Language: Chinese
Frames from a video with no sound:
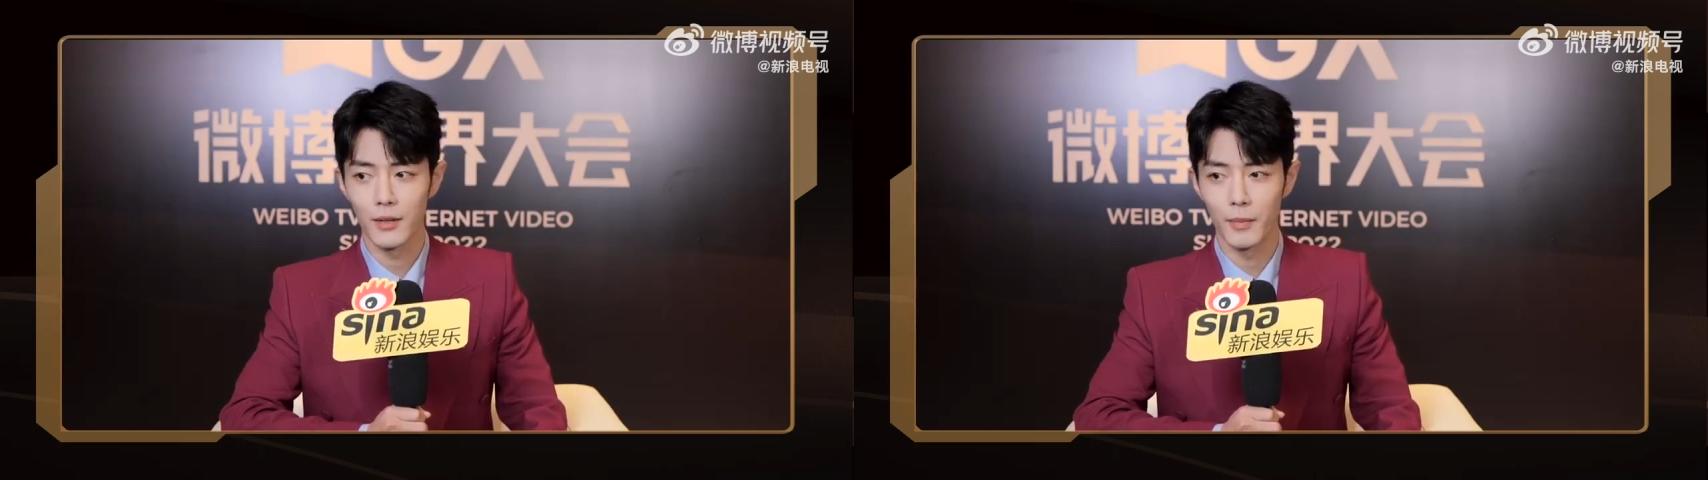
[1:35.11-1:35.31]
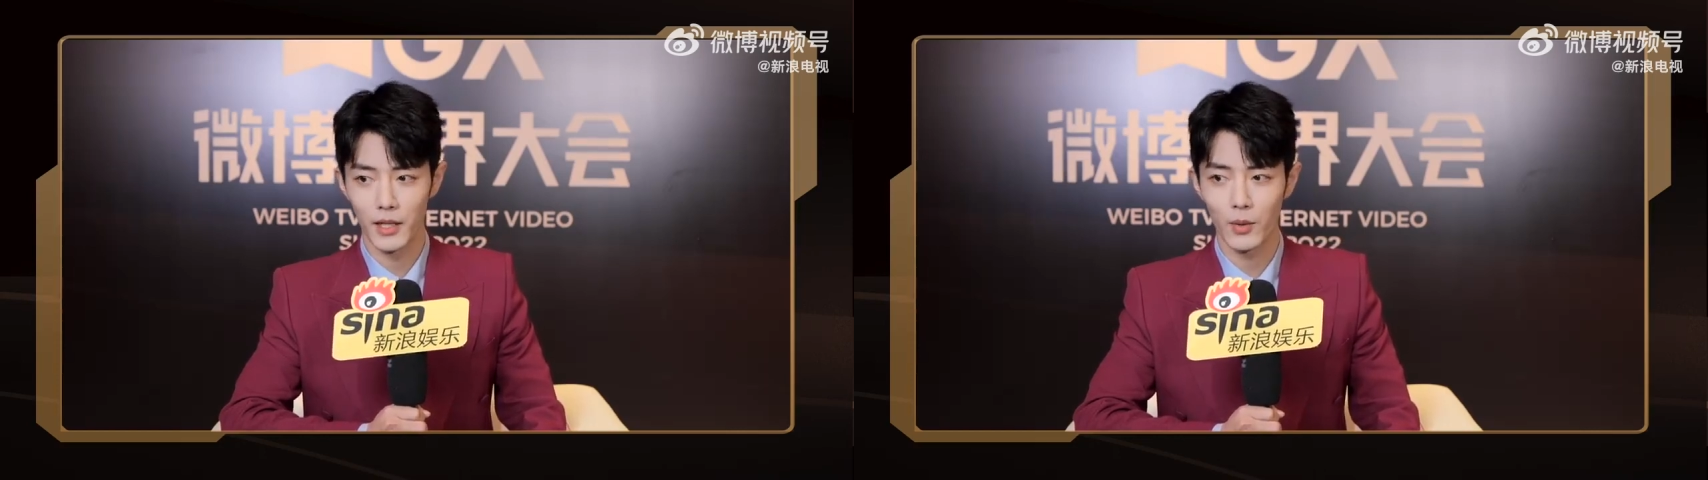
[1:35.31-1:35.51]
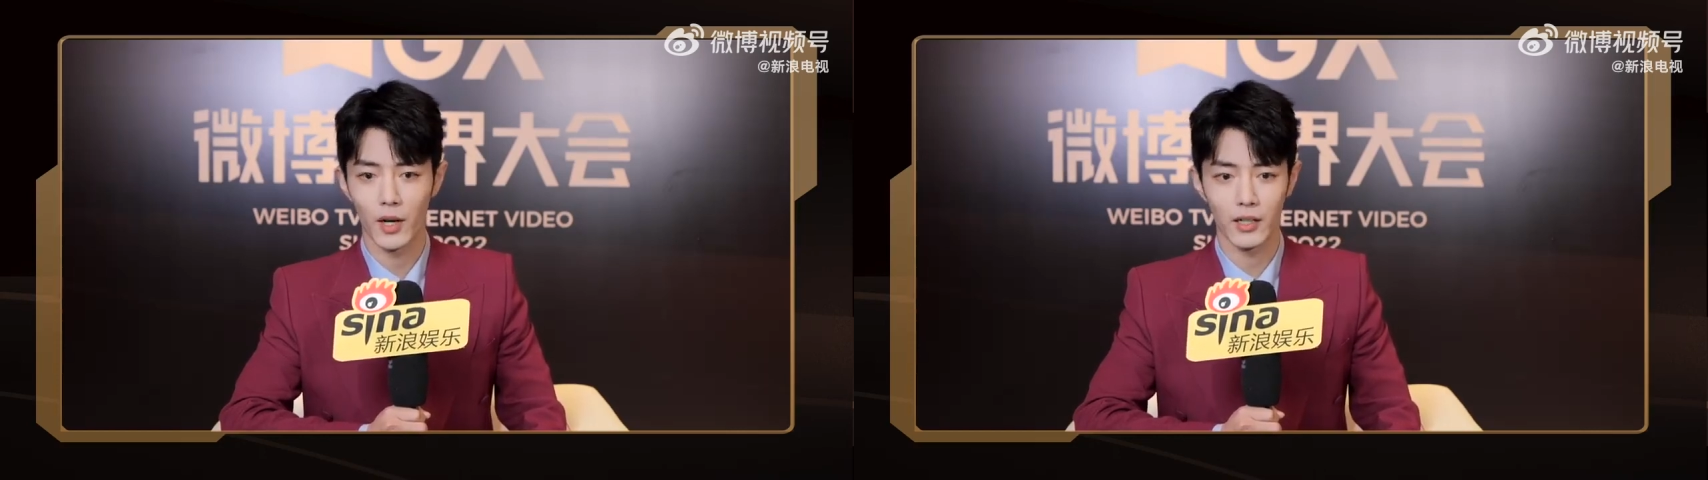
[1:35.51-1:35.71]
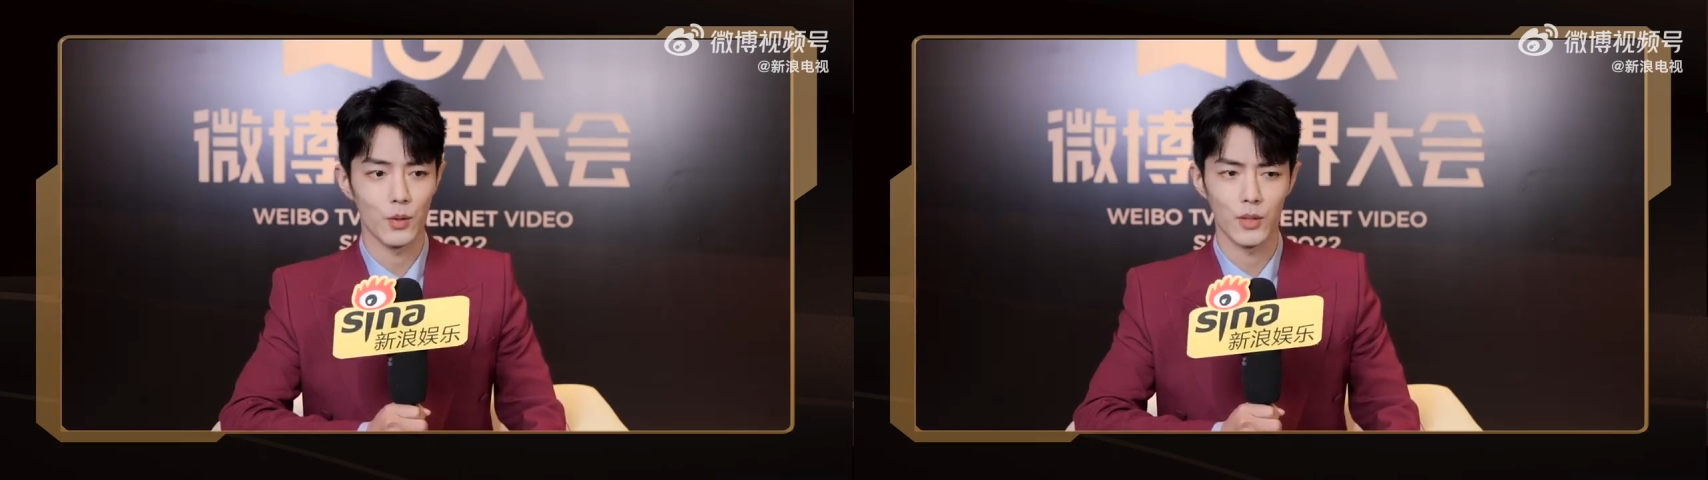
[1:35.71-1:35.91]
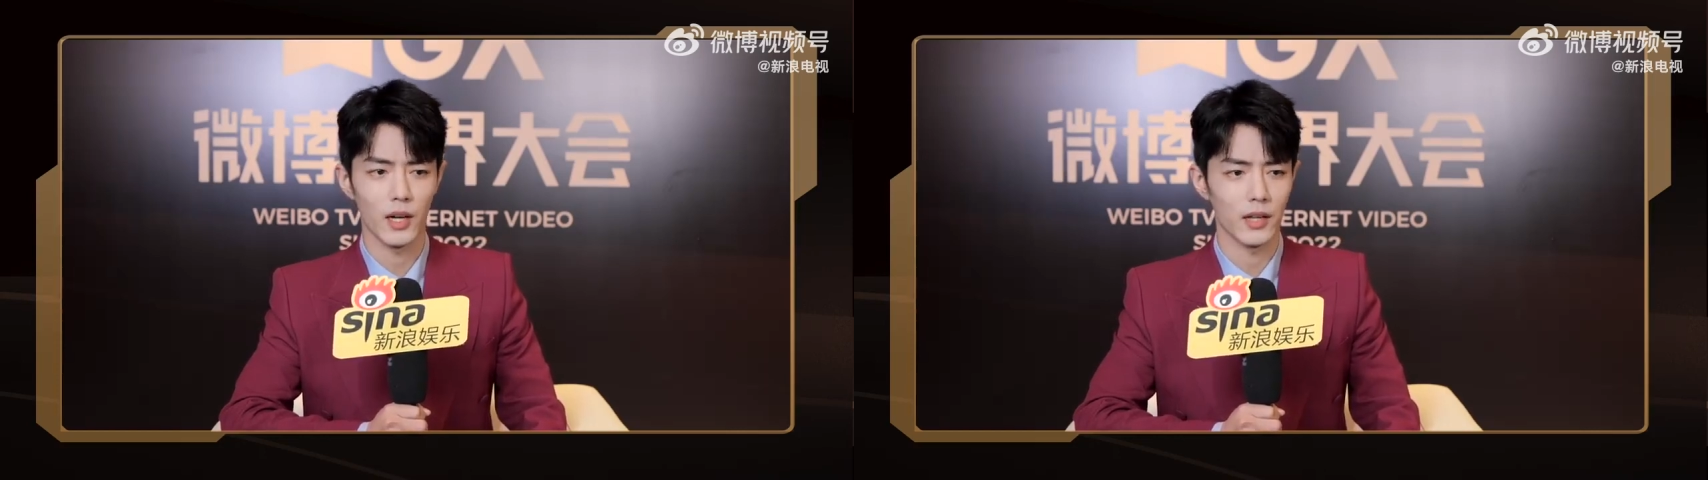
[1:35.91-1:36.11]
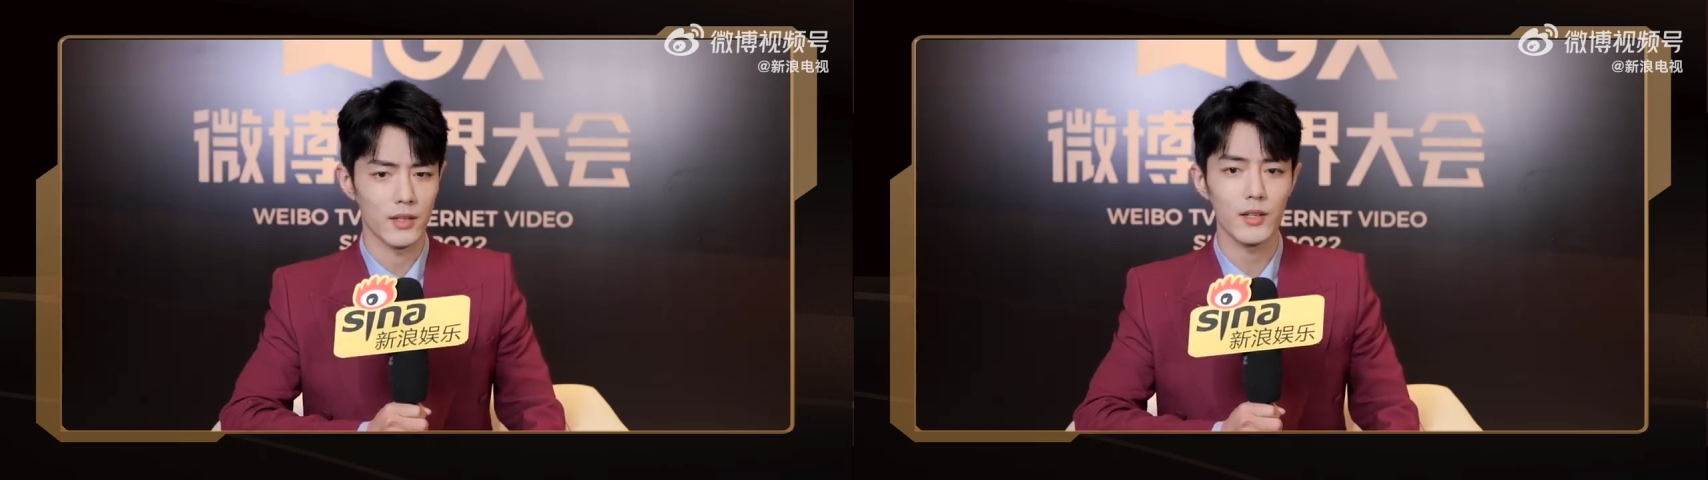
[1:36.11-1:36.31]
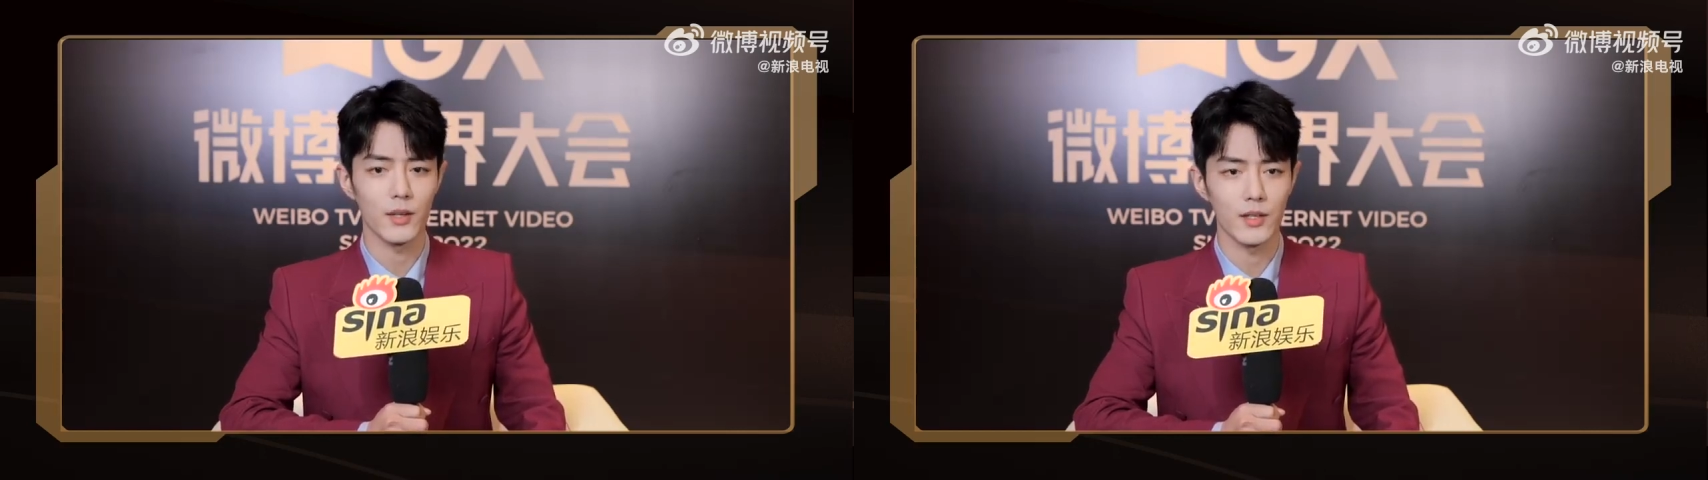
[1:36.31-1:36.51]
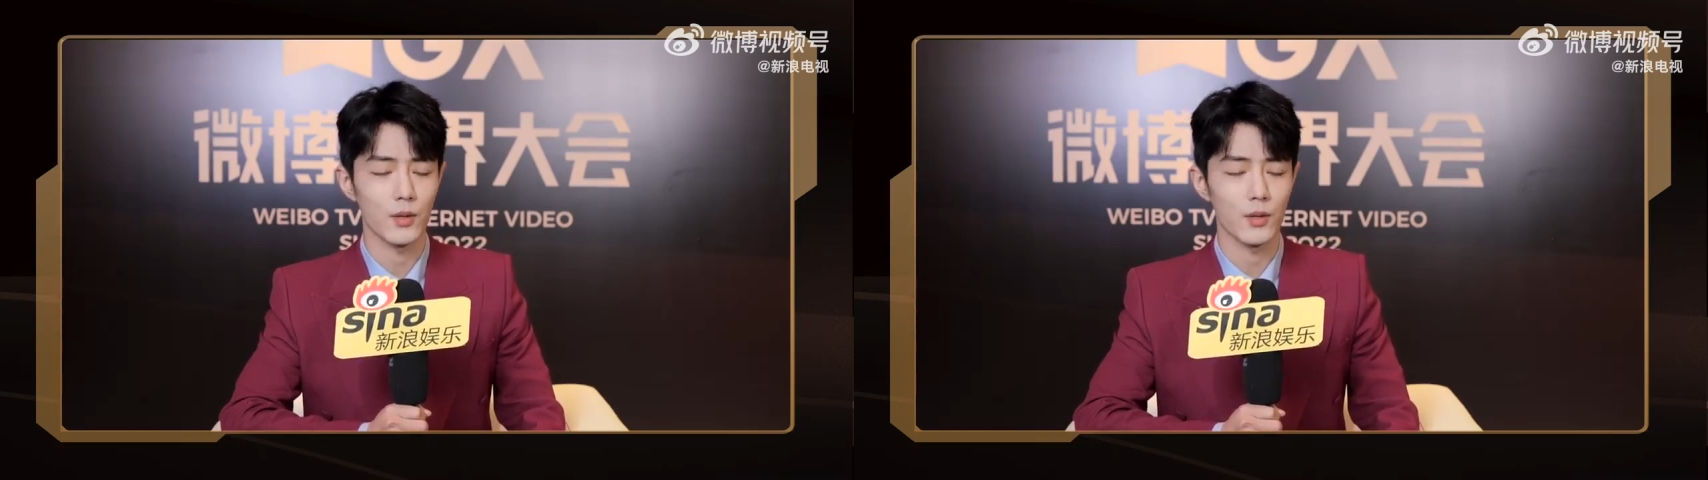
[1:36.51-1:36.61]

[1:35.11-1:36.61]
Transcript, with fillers: 每天晚上就是很早很